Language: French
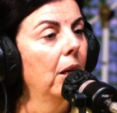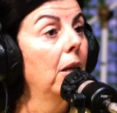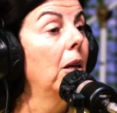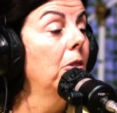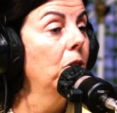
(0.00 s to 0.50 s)

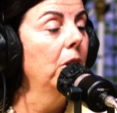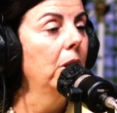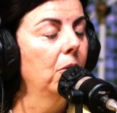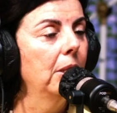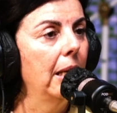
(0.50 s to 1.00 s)
L'inventeur
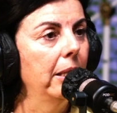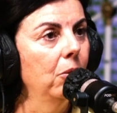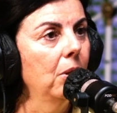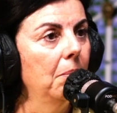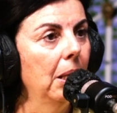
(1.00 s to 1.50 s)
des
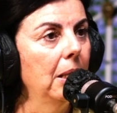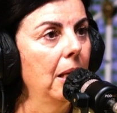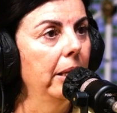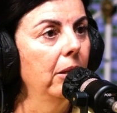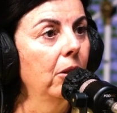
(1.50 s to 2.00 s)
constellations, c'est Bert
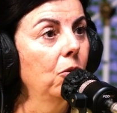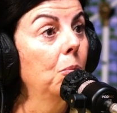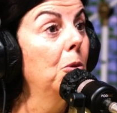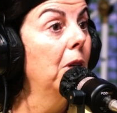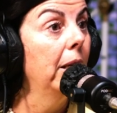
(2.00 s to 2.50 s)

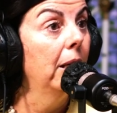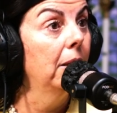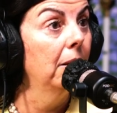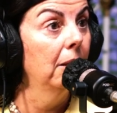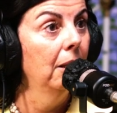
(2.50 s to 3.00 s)
Donc me
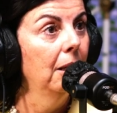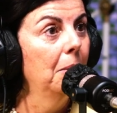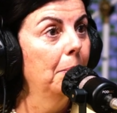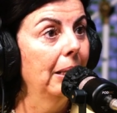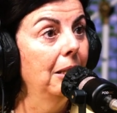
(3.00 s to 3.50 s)
voilà euh,
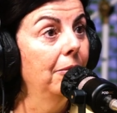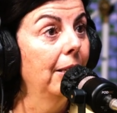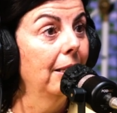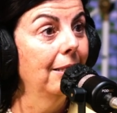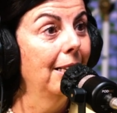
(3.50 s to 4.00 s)
parti
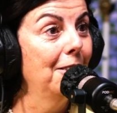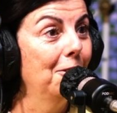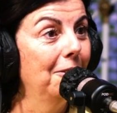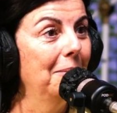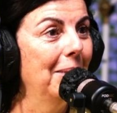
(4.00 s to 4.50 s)
faire un stage
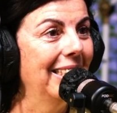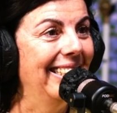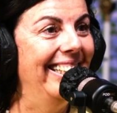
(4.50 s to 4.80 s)
avec Bert